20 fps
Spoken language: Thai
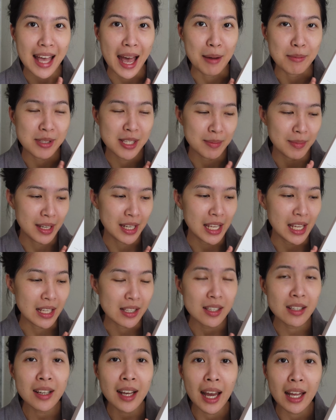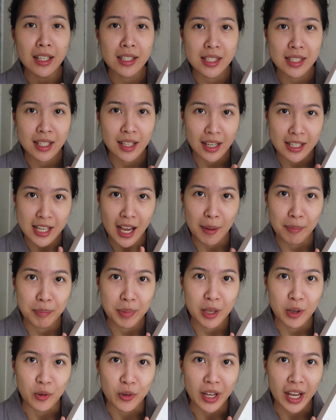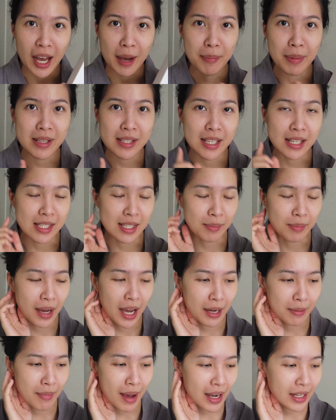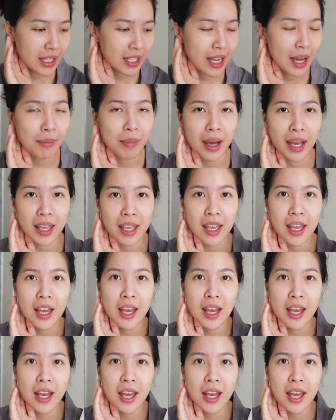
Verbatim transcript: 30นาที ซึ่งการกระชับผิวนะคะ เป็นสิ่งสำคัญมากที่ทำให้